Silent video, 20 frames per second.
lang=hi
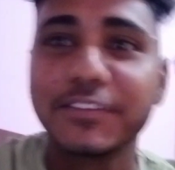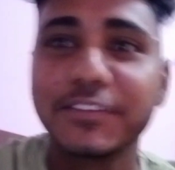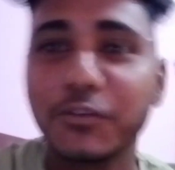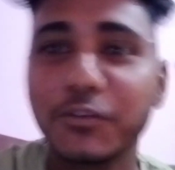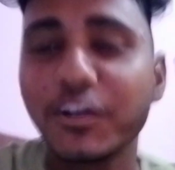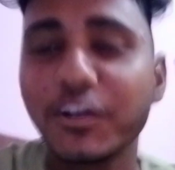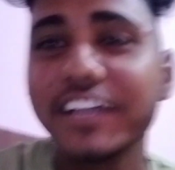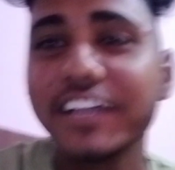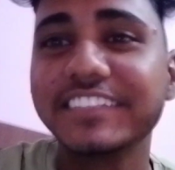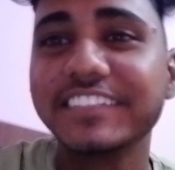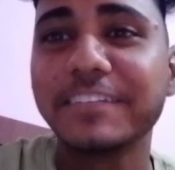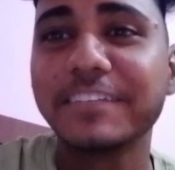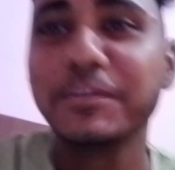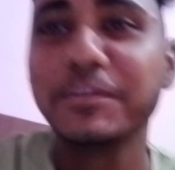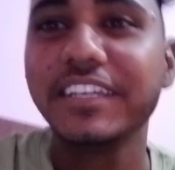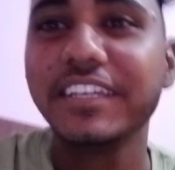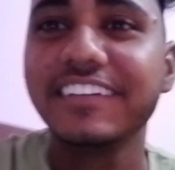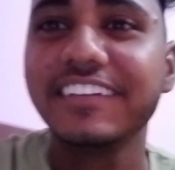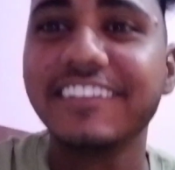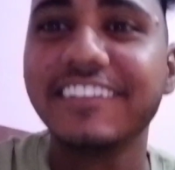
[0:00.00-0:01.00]
तो गाइज़
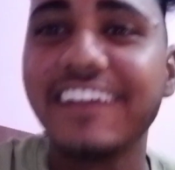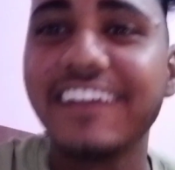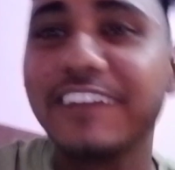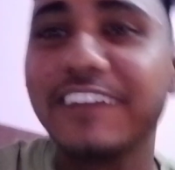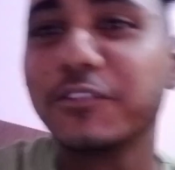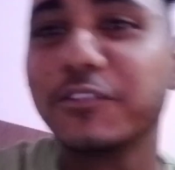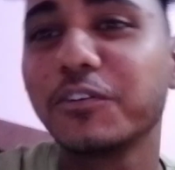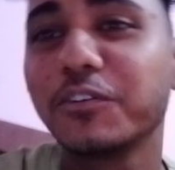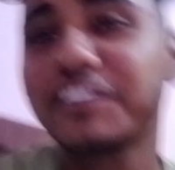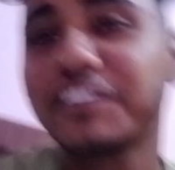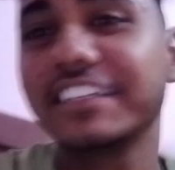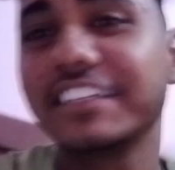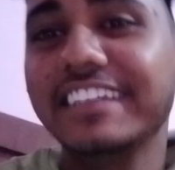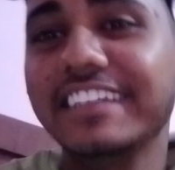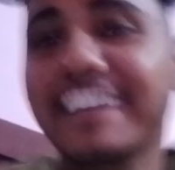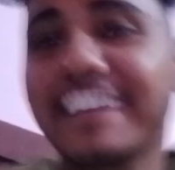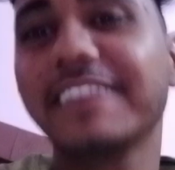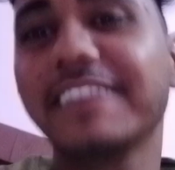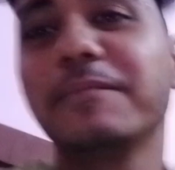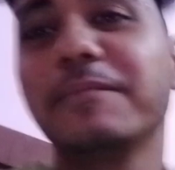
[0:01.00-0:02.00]
अभी नहा धोकर
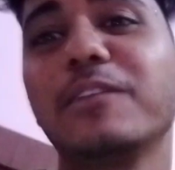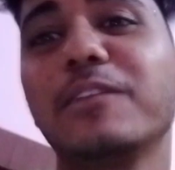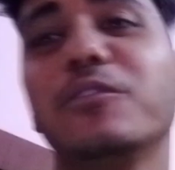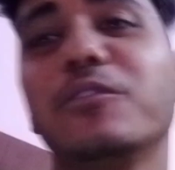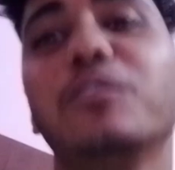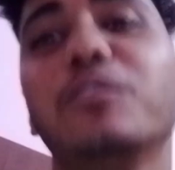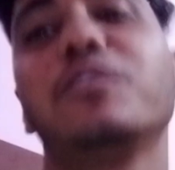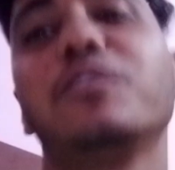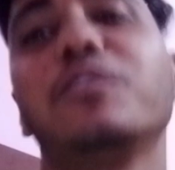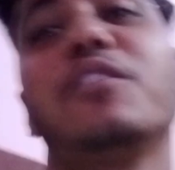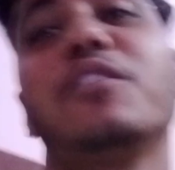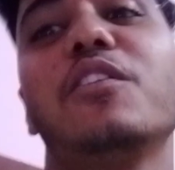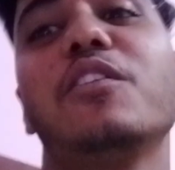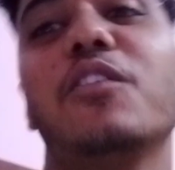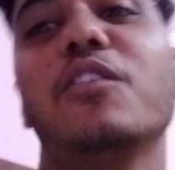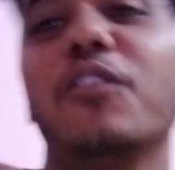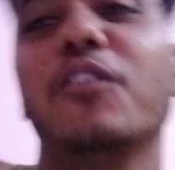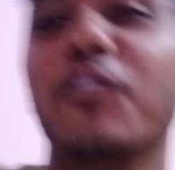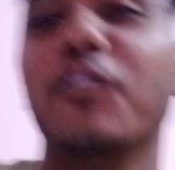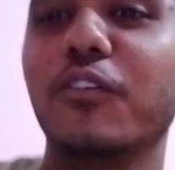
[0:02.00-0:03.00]
तैयार है बिल्कुल
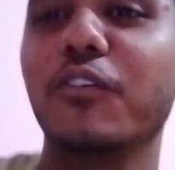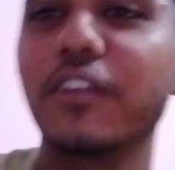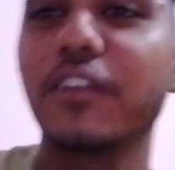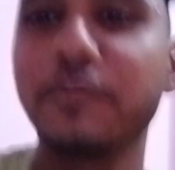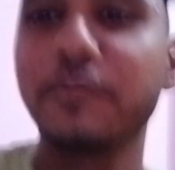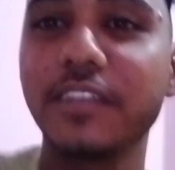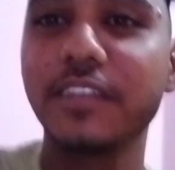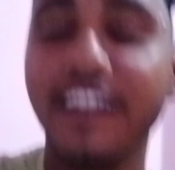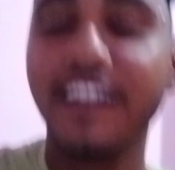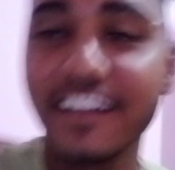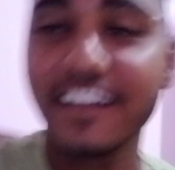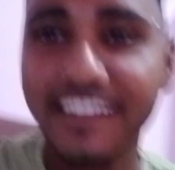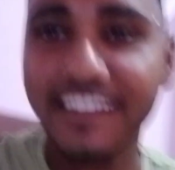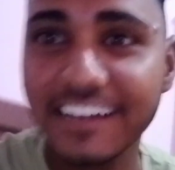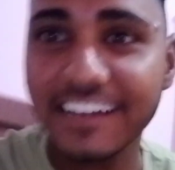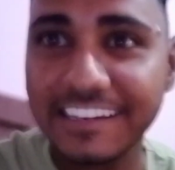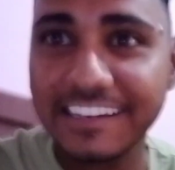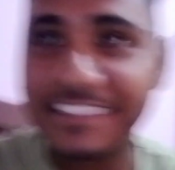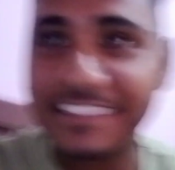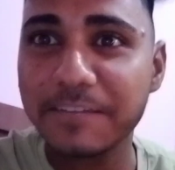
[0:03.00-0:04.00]
और अभी खाना
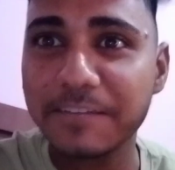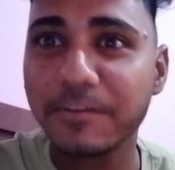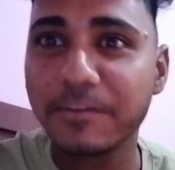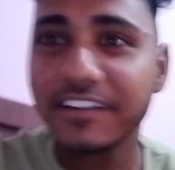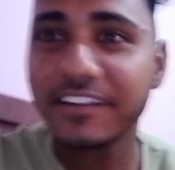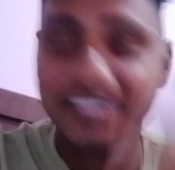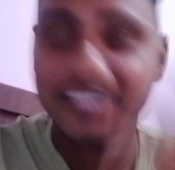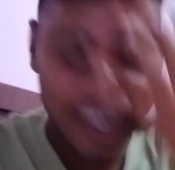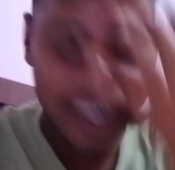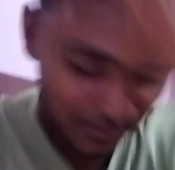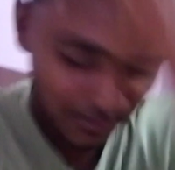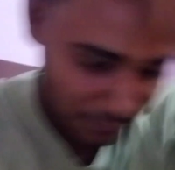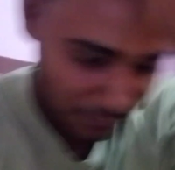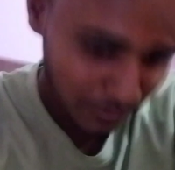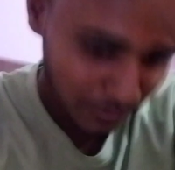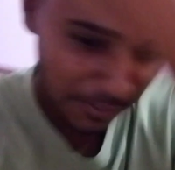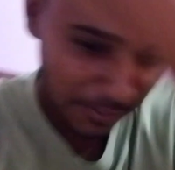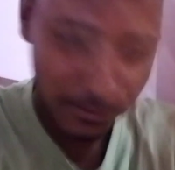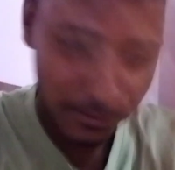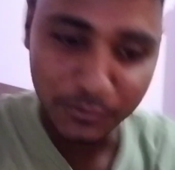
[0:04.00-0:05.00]
खा लेते हैं अपन
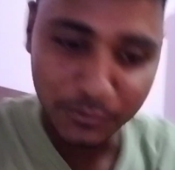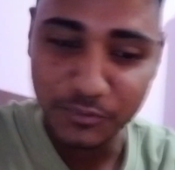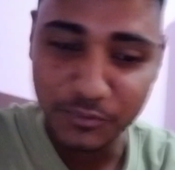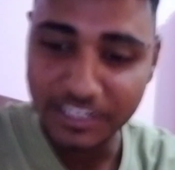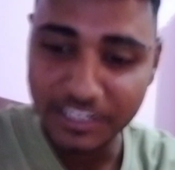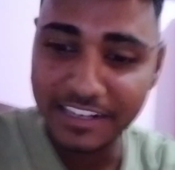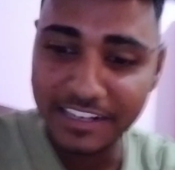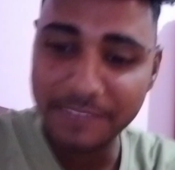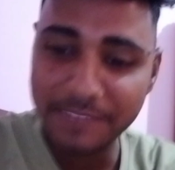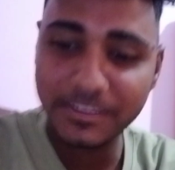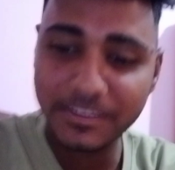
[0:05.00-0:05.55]
फिर अपन को चढ़ना